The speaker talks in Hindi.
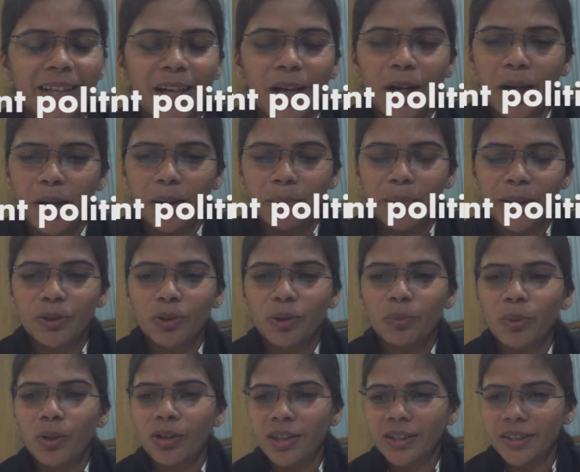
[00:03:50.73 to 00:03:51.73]
आ, हाँ,
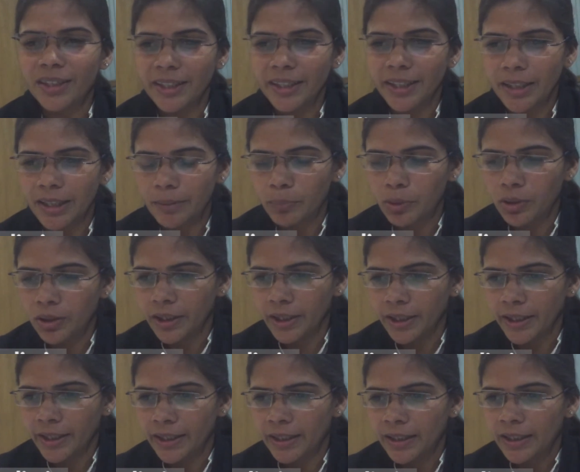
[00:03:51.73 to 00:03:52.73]
बिल्कुल बहुत ही
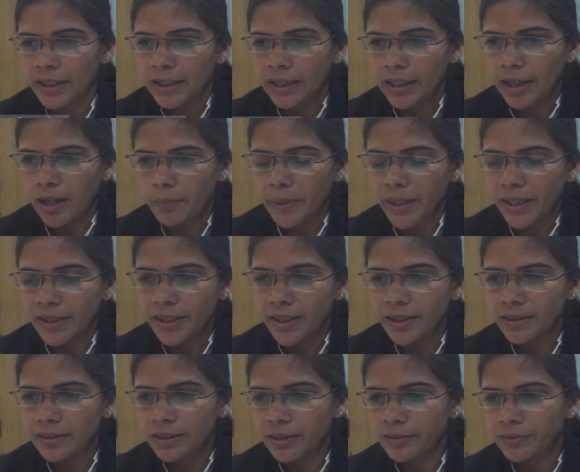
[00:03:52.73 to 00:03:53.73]
बहुत ही
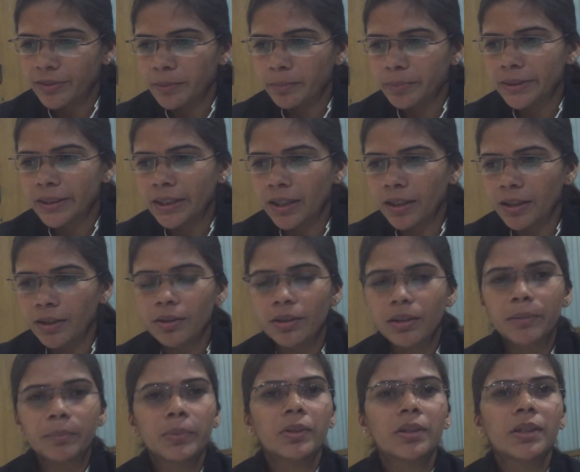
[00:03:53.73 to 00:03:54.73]
अमेजिंग सफ़र भी था
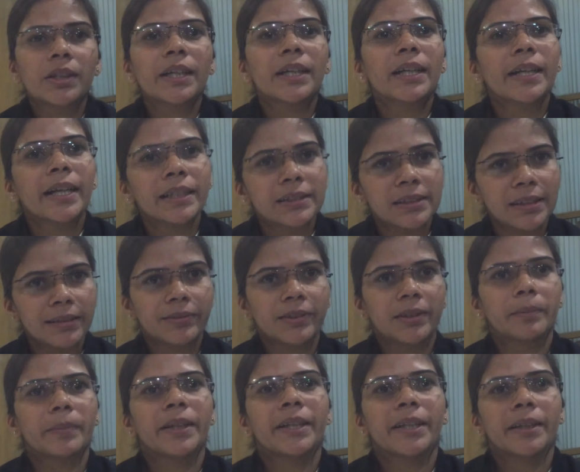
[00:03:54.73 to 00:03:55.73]
और बहुत ही कठिन
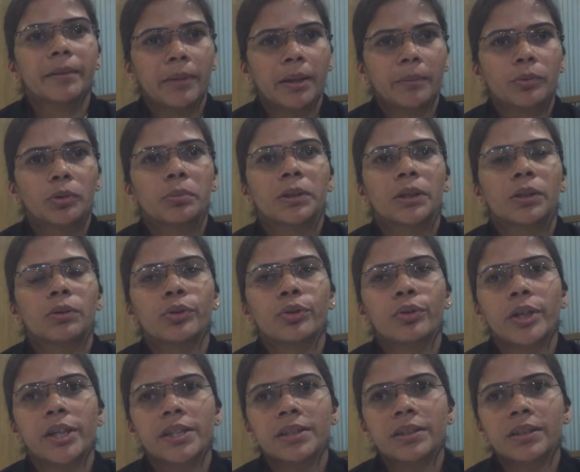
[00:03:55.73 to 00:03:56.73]
सफ़र भी है मैं आपको बताऊं
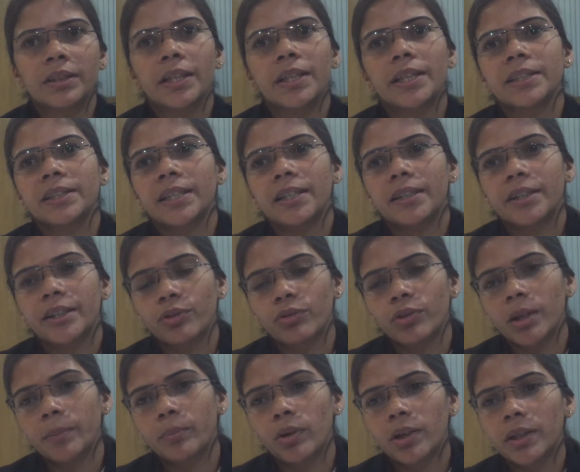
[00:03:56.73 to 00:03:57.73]
क्योंकि जिस तरीके से
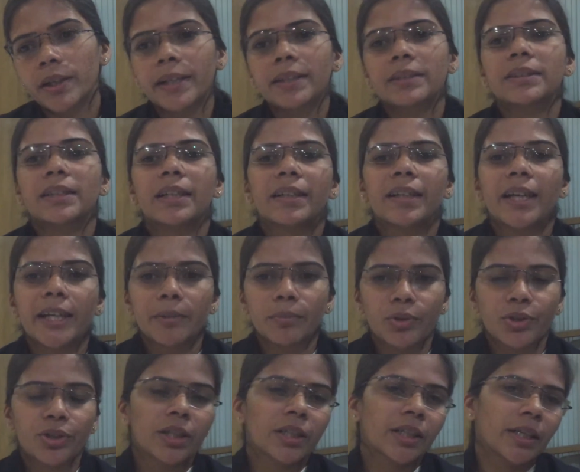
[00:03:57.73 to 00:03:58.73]
लड़कियों का पॉलिटिक्स करना
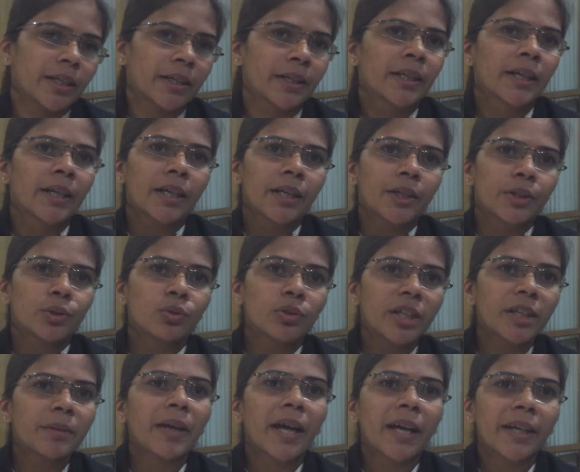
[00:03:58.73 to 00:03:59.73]
ही मुश्किल है
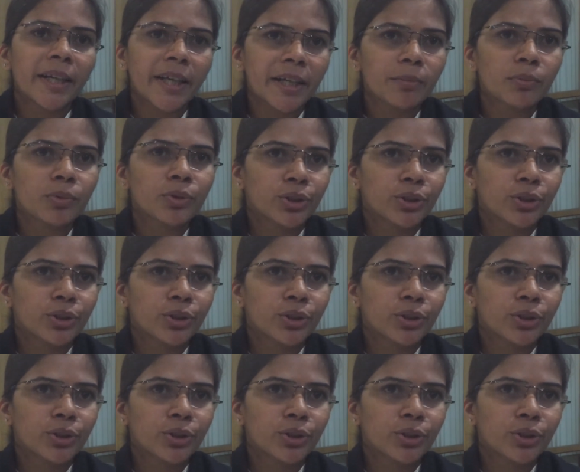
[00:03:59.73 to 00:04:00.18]
यूनियन में आना ही